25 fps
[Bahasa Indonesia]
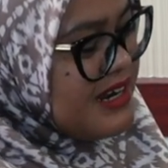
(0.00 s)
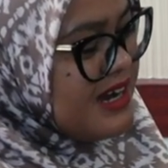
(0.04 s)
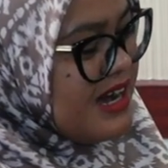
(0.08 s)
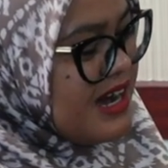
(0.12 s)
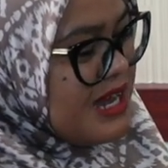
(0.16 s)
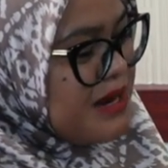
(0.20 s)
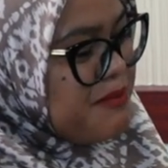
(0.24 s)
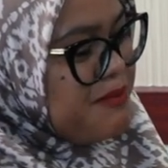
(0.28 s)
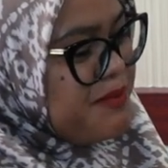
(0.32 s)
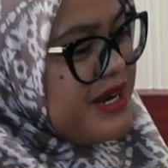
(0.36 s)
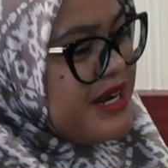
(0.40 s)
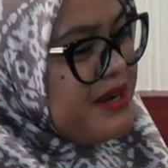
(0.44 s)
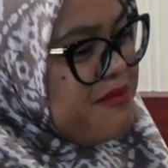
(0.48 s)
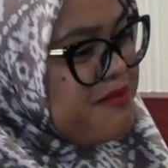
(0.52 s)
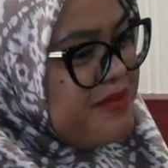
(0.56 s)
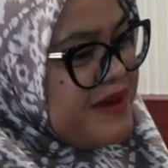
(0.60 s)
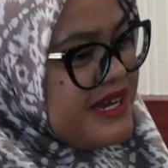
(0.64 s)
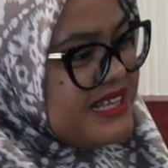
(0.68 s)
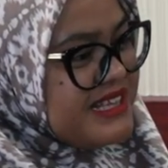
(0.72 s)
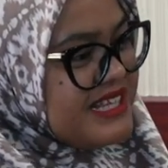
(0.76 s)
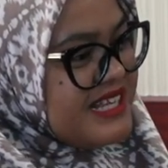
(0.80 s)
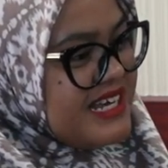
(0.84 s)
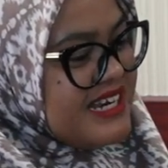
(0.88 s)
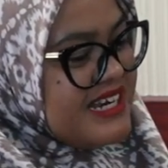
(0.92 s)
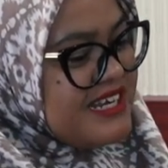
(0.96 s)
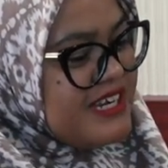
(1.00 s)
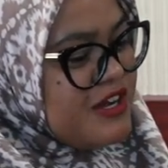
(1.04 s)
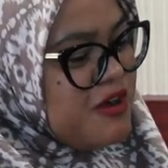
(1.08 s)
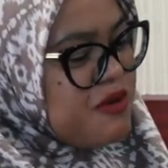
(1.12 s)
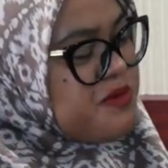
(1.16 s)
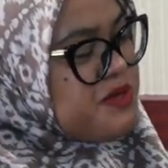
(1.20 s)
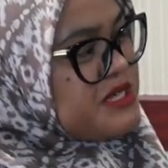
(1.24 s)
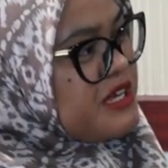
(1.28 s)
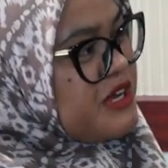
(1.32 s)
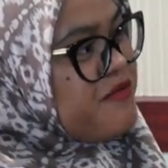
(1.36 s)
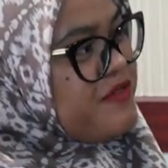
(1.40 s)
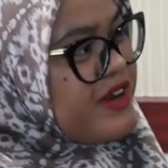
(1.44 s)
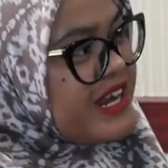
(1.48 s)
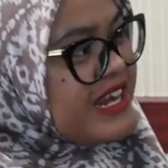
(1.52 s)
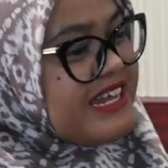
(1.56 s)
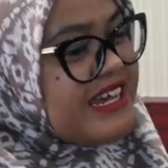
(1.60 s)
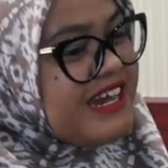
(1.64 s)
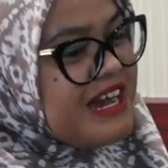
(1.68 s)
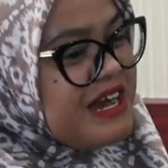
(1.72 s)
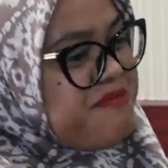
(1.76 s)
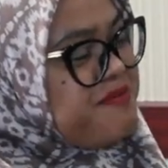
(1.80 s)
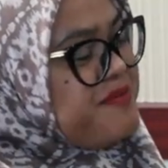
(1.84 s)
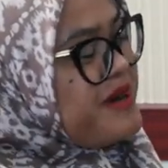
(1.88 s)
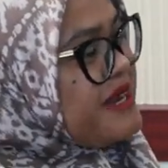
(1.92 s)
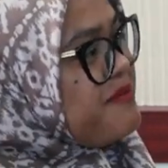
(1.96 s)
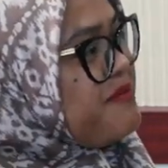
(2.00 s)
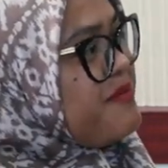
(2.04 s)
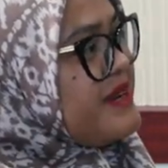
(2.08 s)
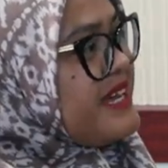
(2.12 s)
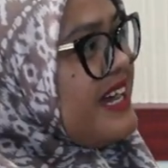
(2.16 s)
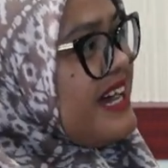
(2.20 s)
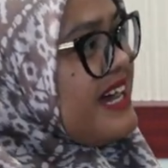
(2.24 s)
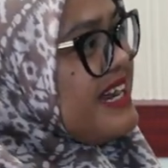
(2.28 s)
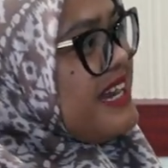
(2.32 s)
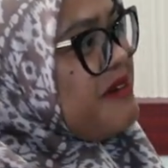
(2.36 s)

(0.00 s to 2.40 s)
dengan penempatannya observer di kapal